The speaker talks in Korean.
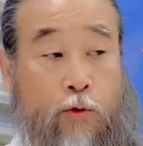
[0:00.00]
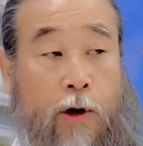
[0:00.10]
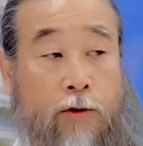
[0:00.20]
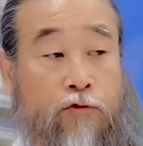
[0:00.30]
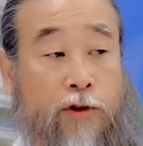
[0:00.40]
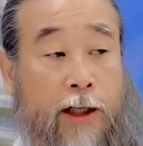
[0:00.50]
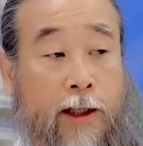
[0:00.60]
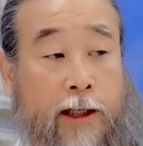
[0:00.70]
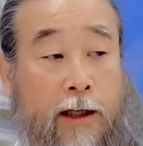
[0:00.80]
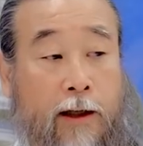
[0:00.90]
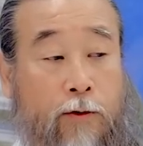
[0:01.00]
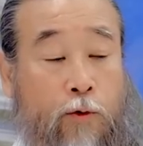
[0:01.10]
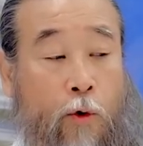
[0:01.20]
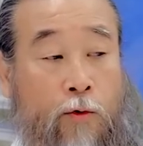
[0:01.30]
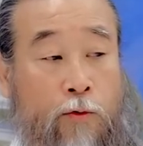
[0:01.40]
도와줄 테니까
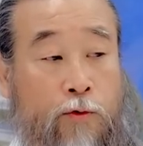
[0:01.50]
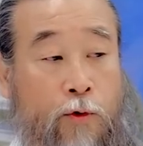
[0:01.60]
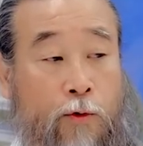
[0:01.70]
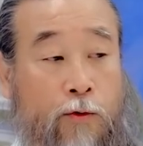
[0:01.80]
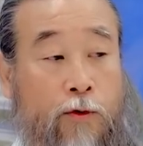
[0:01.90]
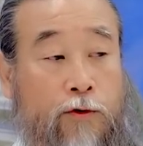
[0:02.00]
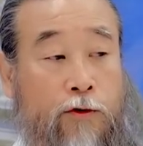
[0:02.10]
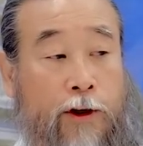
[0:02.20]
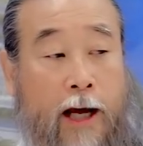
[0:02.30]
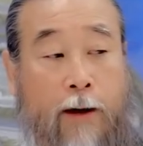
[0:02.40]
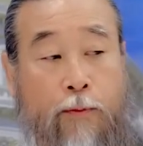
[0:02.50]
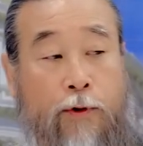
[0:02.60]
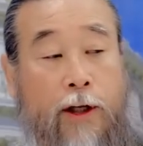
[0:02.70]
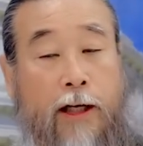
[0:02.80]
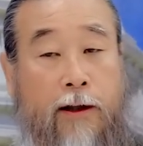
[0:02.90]
요런 요런 것들을 내가
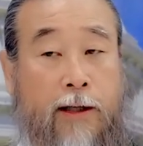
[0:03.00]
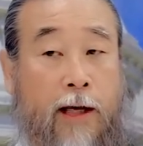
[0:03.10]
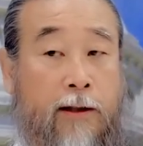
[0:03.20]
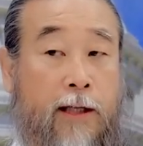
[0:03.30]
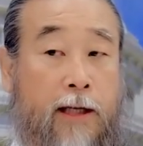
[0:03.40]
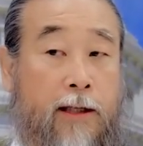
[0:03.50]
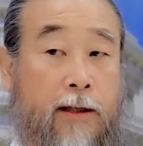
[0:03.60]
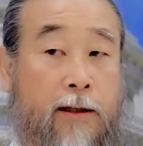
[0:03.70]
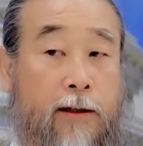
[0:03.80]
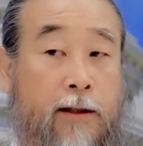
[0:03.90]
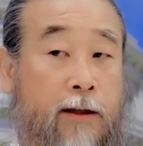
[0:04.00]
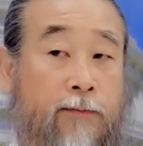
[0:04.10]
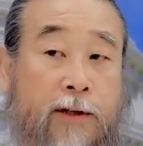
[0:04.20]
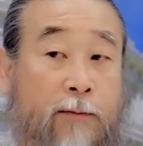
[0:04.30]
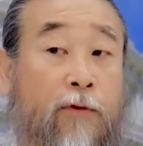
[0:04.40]
보니까 굉장히
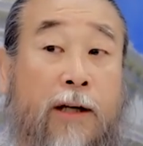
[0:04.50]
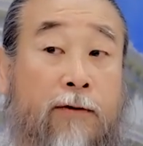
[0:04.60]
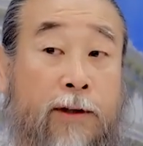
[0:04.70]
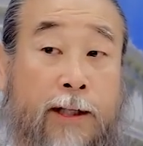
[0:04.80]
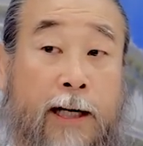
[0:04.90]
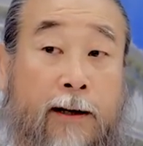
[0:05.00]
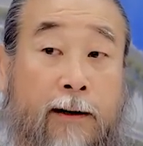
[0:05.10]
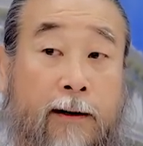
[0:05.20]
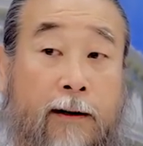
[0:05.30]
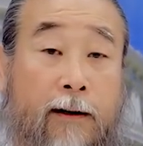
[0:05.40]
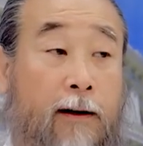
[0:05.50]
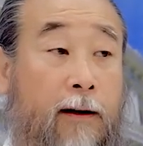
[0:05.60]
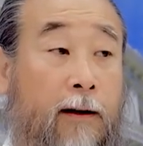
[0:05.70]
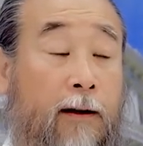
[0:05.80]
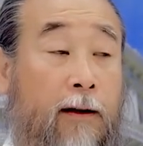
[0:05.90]
지금 잘못하고 있더라.
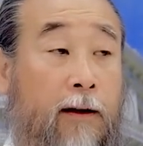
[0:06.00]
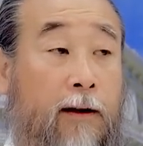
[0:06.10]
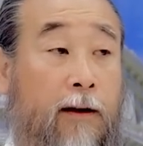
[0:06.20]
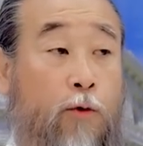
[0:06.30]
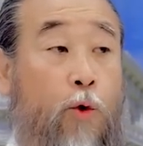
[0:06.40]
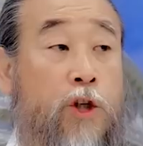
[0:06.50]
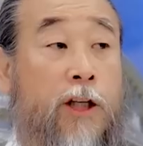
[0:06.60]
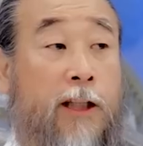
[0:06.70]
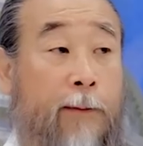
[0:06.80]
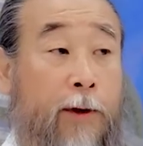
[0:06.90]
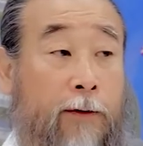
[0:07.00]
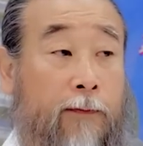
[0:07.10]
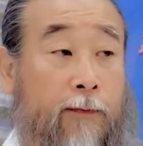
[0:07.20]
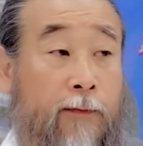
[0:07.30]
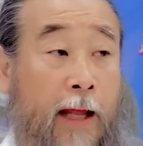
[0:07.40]
이걸 고친다면
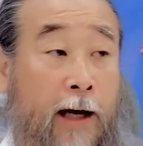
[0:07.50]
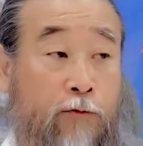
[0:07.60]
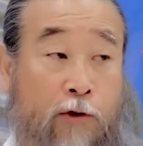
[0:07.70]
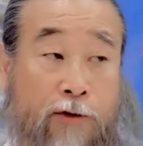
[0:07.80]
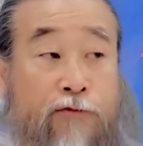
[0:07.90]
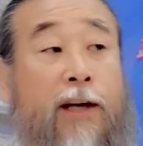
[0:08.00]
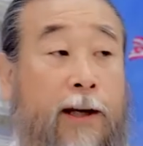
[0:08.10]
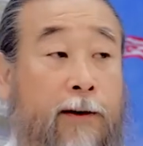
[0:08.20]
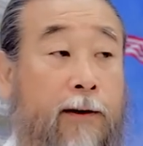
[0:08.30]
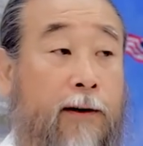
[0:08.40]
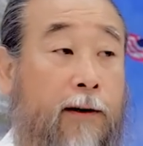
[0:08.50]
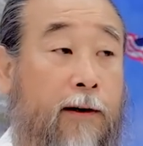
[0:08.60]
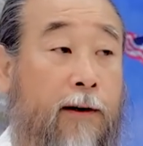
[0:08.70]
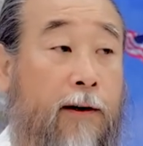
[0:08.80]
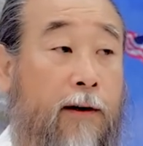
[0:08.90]
내가 도와줄게.
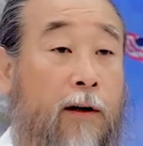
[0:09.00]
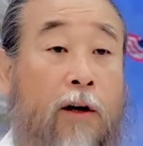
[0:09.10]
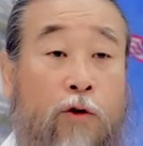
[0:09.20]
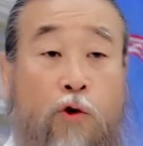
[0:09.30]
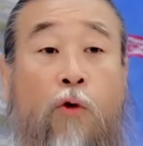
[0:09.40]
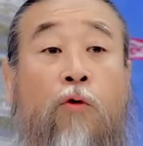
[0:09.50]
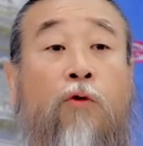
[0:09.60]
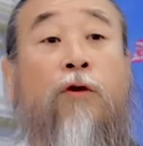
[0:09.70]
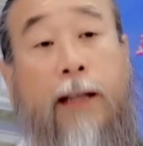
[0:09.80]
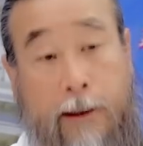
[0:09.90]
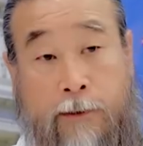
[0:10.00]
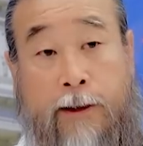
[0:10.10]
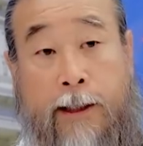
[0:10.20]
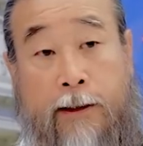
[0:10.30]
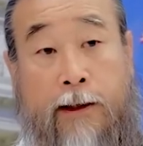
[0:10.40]
조건을 딱
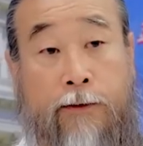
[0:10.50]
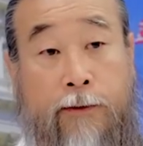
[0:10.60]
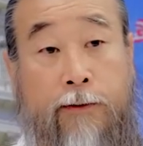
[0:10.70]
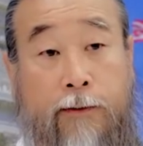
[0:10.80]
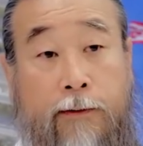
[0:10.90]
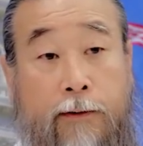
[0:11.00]
걸어야 돼요.